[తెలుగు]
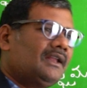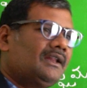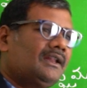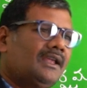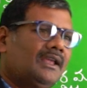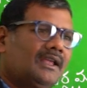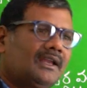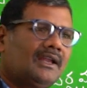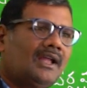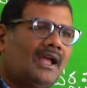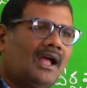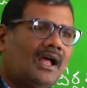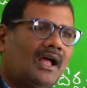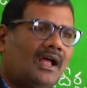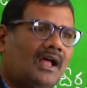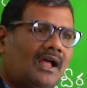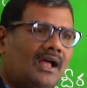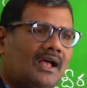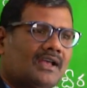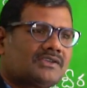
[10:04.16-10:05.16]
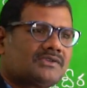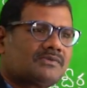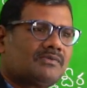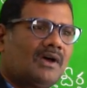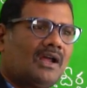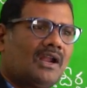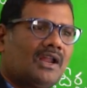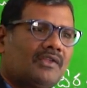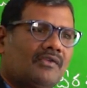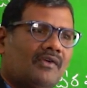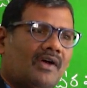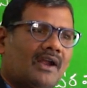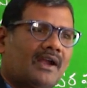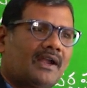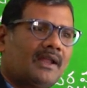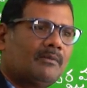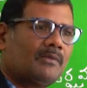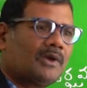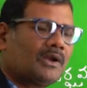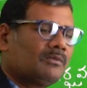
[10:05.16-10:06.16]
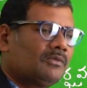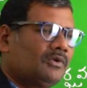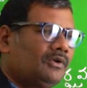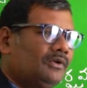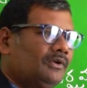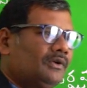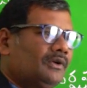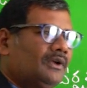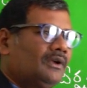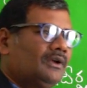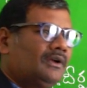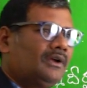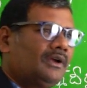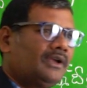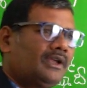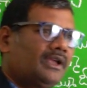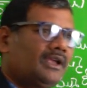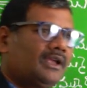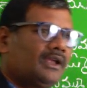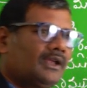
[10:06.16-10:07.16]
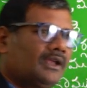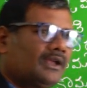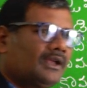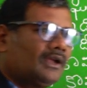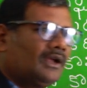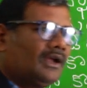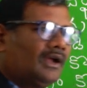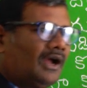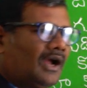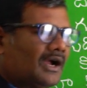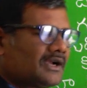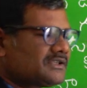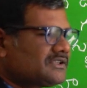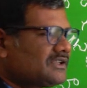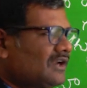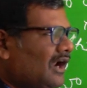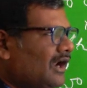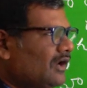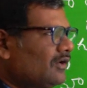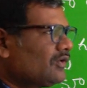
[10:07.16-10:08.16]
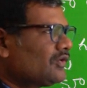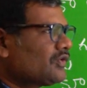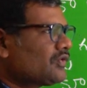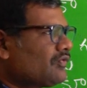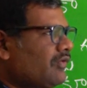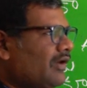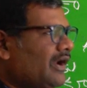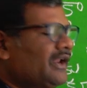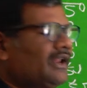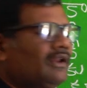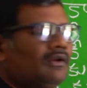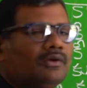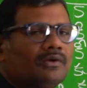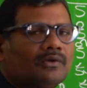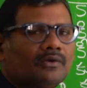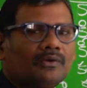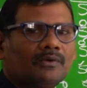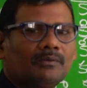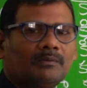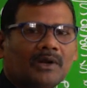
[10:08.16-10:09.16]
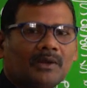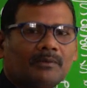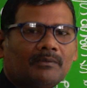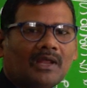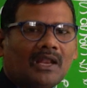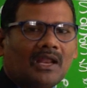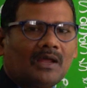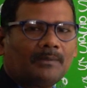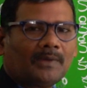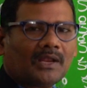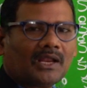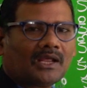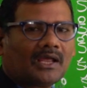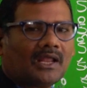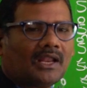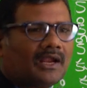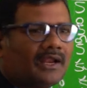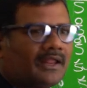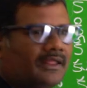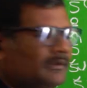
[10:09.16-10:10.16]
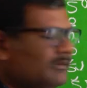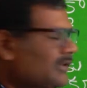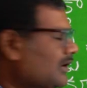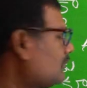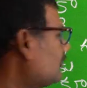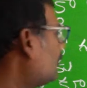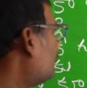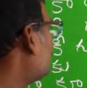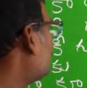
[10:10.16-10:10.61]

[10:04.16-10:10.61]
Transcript: ఈ దీర్ఘ అశ్వాల ద్వారానే మనము ఈ అక్షరాలను ధ్వనులు మనం ఎలా పలకాలనేది మనము